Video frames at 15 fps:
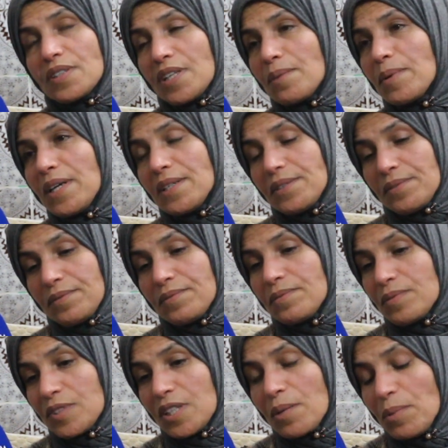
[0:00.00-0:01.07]
طبعا
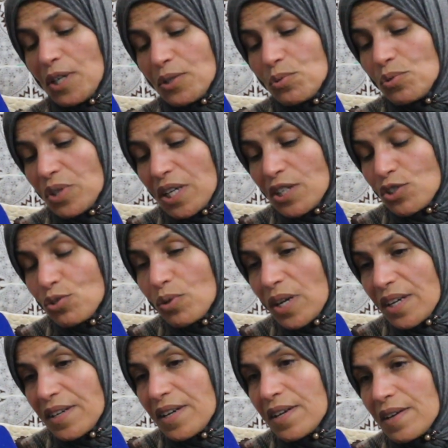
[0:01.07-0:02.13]
طبعا هناك
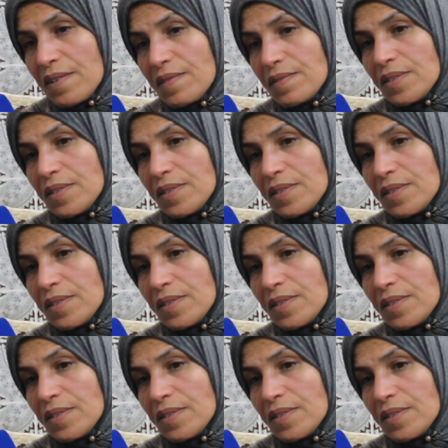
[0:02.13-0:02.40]
شركاء